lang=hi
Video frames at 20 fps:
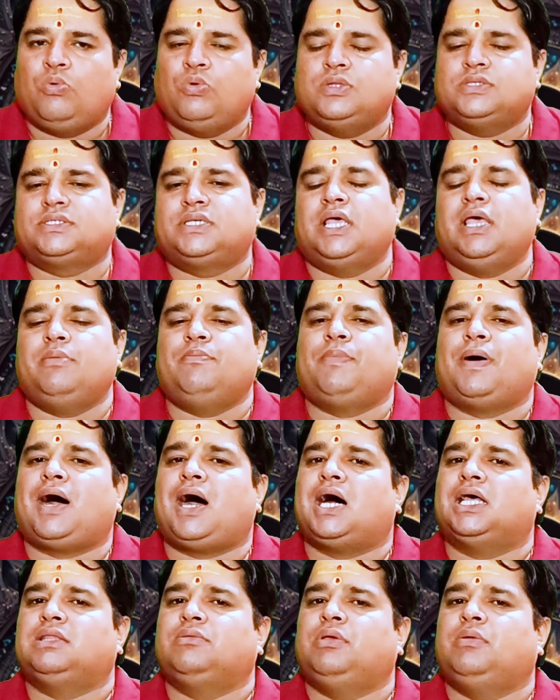उनसे
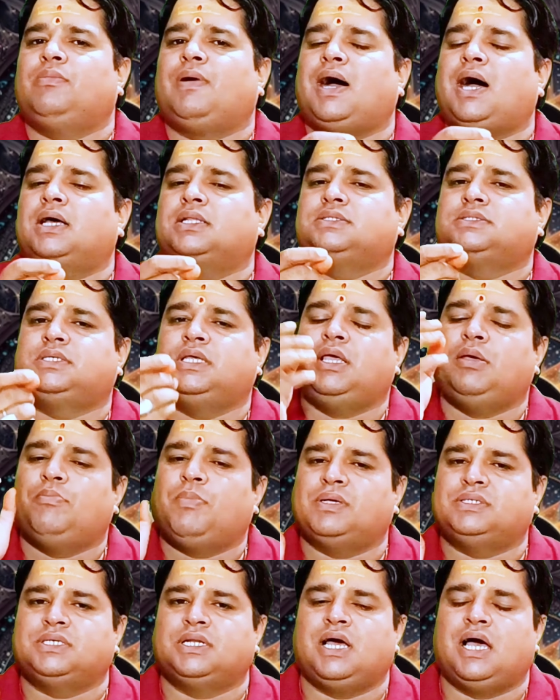वाद विवाद से
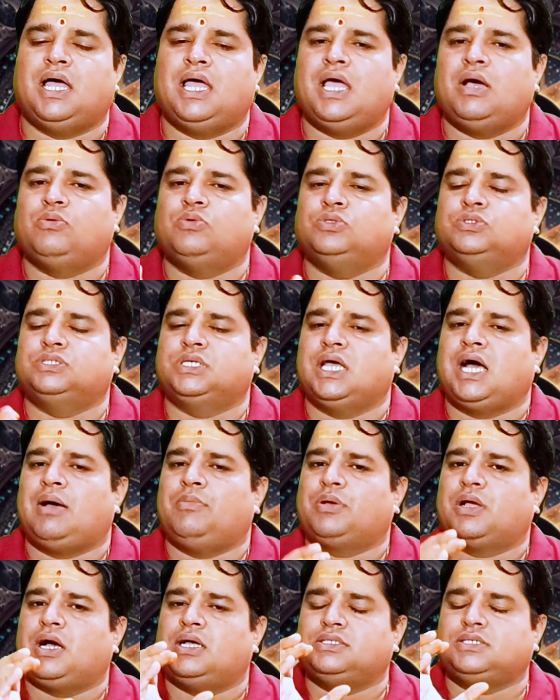बचना है उनसे
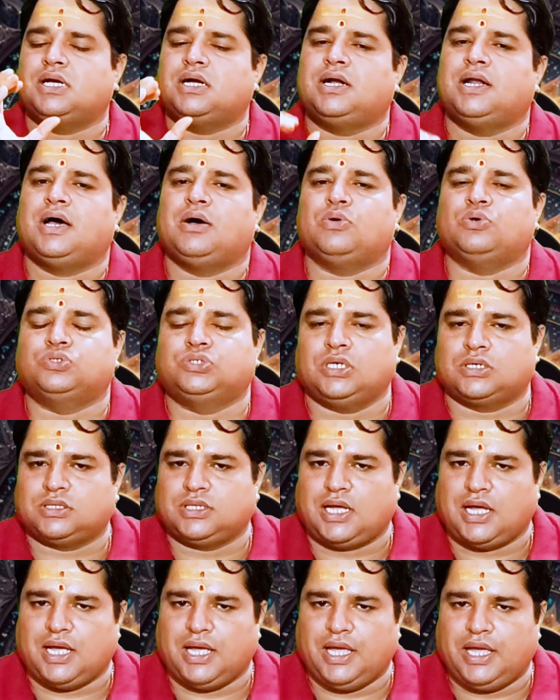आपका झगड़ा हो
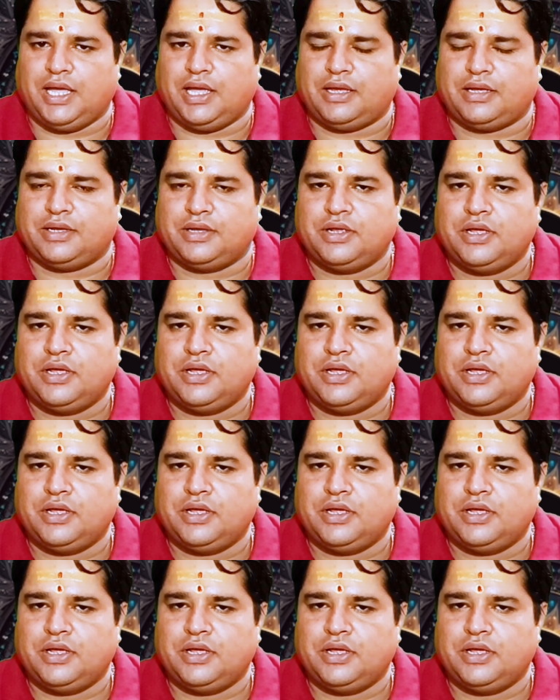सकता है